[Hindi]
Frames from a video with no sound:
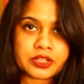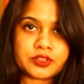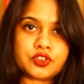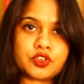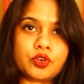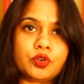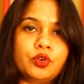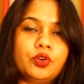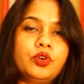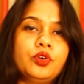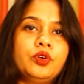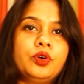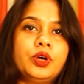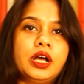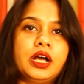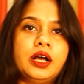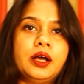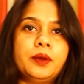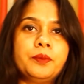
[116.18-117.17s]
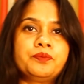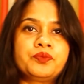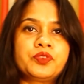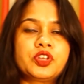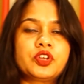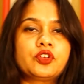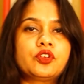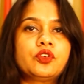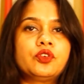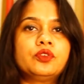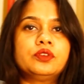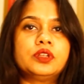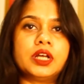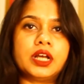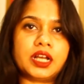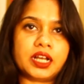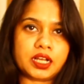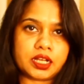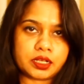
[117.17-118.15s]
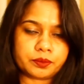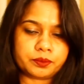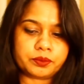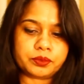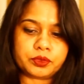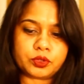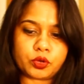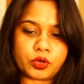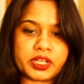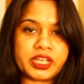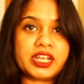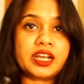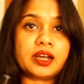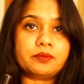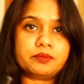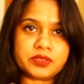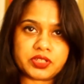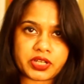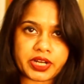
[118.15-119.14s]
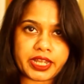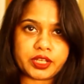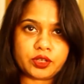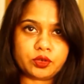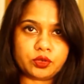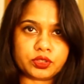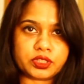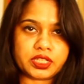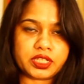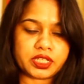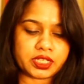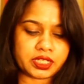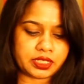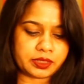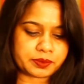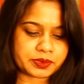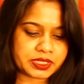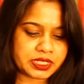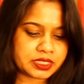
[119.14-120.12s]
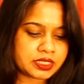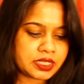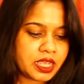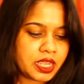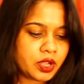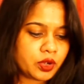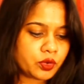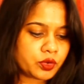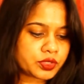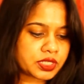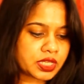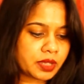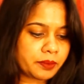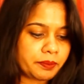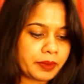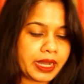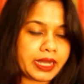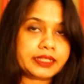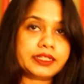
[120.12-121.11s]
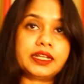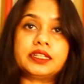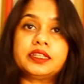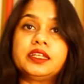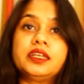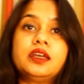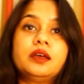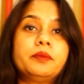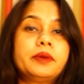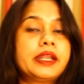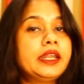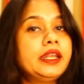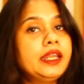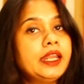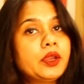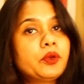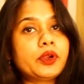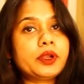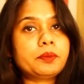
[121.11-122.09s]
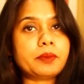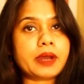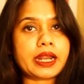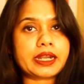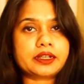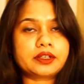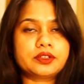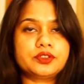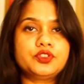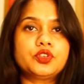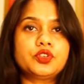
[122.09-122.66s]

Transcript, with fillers: जो यू नो थोड़ी कम ड्राइंग होती हैं लिपस्टिक्स उसके बाद आती हैं हमारी लिक्विड मैट